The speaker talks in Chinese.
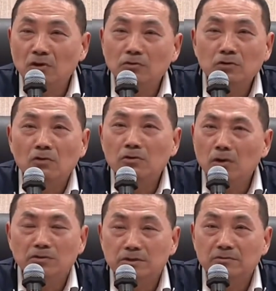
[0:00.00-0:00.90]
总
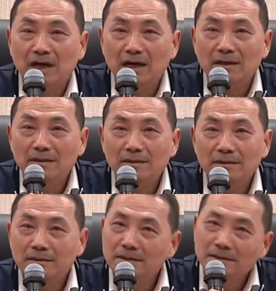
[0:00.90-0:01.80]
统讲一句啊，
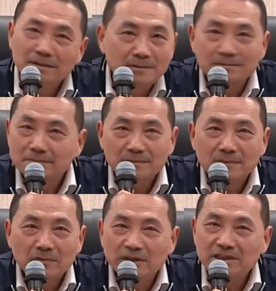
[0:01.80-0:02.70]

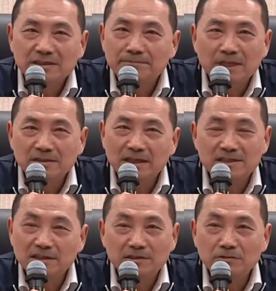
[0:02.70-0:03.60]
我是先把
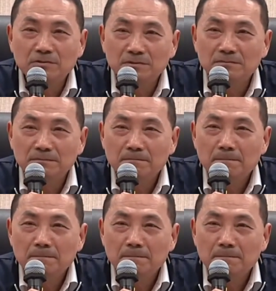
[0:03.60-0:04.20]
钱取掉，